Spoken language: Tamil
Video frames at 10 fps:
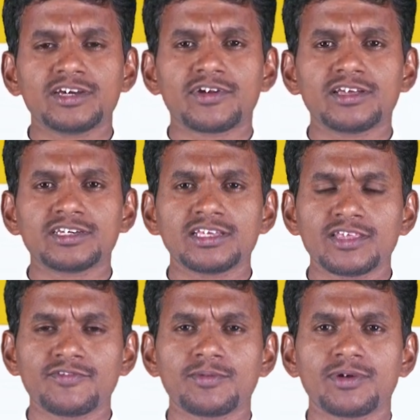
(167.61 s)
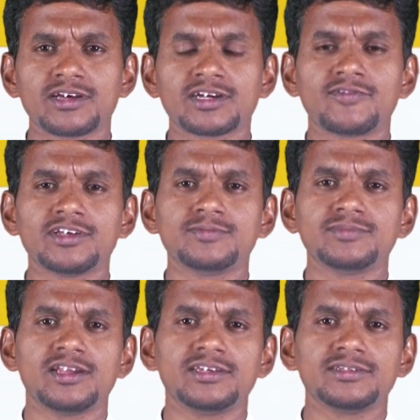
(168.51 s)
அவர்களுக்கு எந்த விதமான கவலையும்
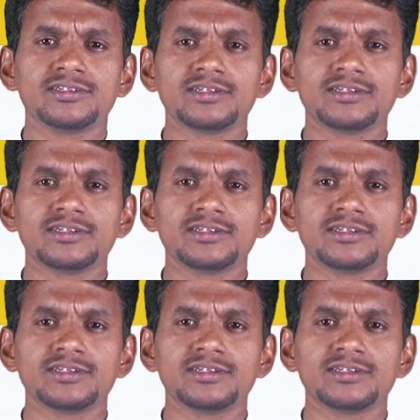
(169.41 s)
இல்லை